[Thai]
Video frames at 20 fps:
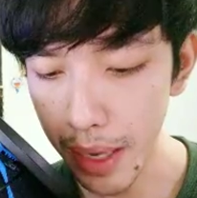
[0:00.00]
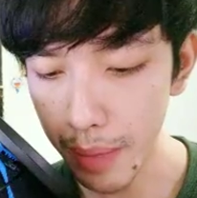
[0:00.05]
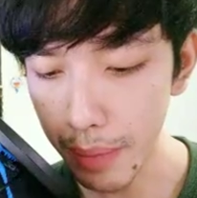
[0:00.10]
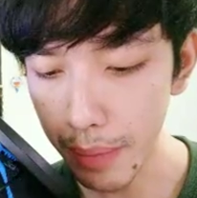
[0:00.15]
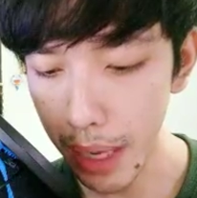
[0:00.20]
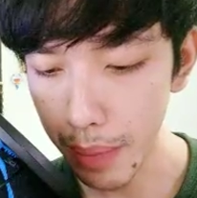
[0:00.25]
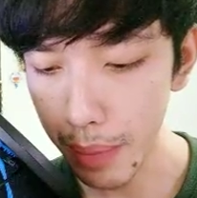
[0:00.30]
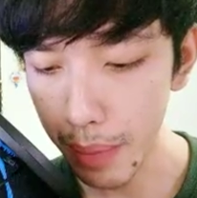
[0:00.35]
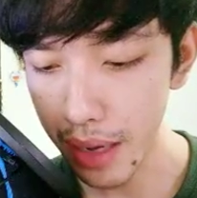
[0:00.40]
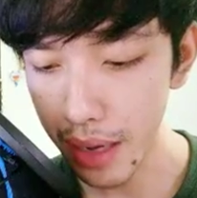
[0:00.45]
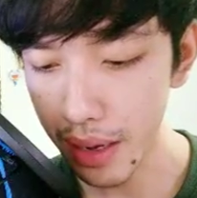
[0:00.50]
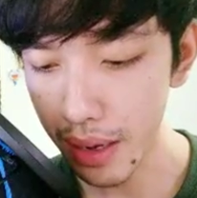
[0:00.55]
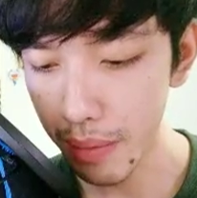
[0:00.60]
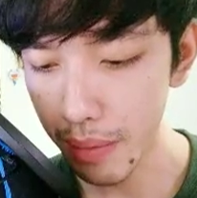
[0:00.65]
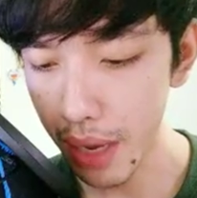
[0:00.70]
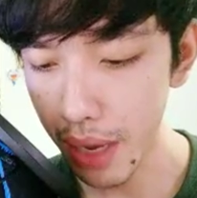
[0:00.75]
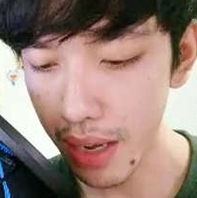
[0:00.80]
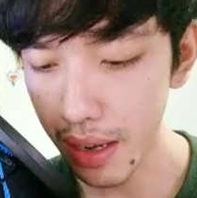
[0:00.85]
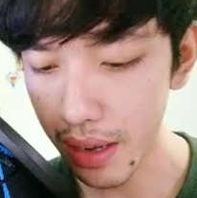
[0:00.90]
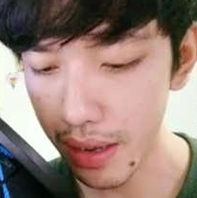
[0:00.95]
บัตร
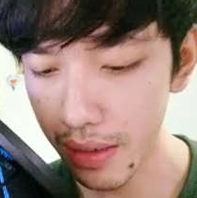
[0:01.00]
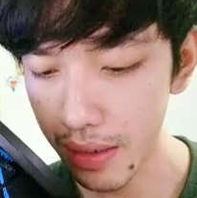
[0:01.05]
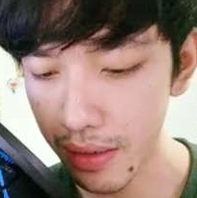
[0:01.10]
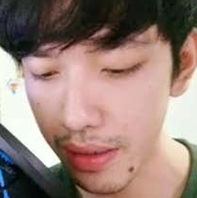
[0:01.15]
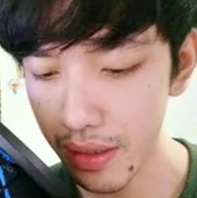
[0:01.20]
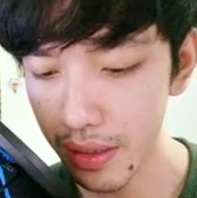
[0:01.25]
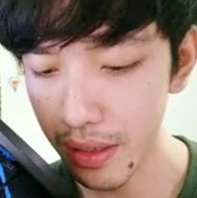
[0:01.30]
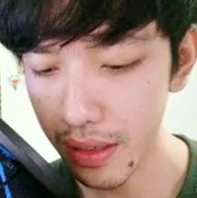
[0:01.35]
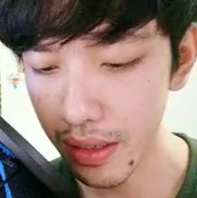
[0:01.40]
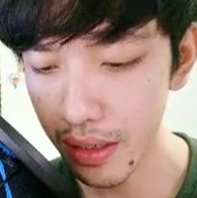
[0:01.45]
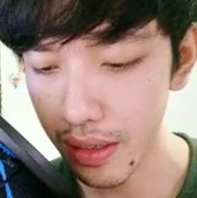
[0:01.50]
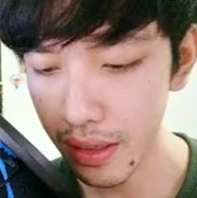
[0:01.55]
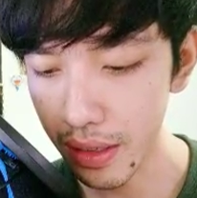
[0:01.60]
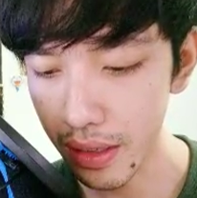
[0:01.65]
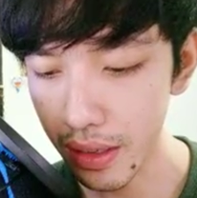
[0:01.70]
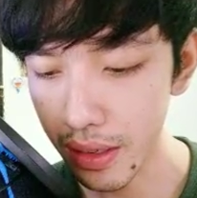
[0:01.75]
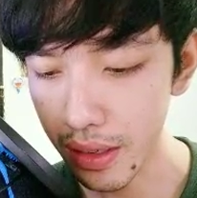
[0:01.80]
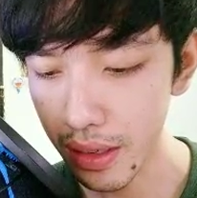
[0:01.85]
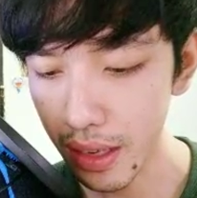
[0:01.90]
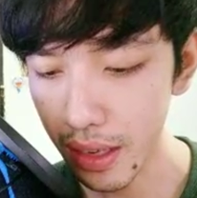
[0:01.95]

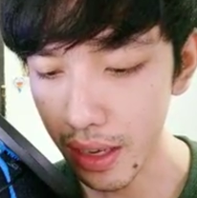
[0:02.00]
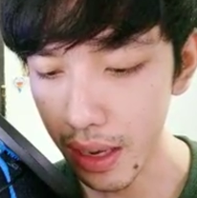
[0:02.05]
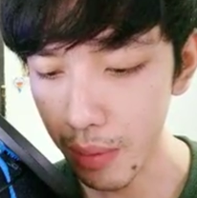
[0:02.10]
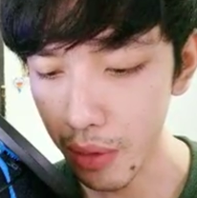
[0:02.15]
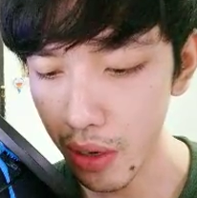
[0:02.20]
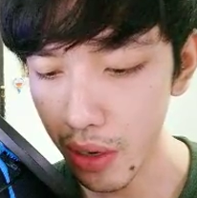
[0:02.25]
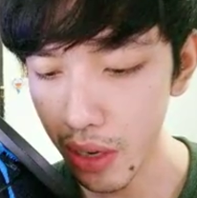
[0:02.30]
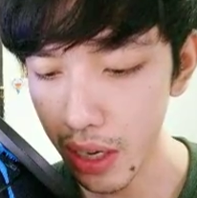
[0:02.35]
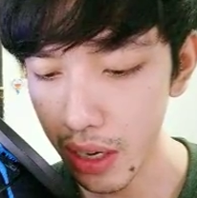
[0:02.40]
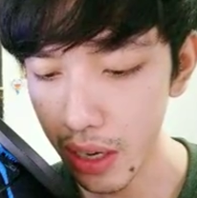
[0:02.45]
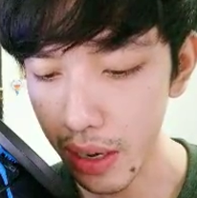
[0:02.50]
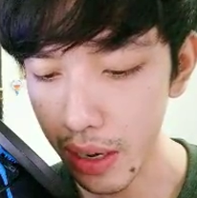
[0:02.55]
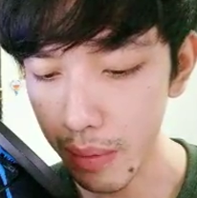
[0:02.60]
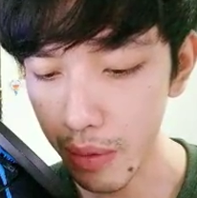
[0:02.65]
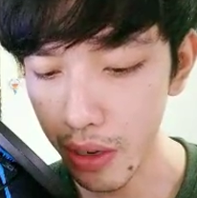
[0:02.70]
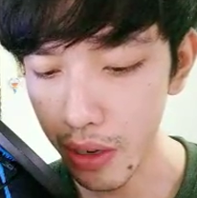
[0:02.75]
อย่าทำค่อย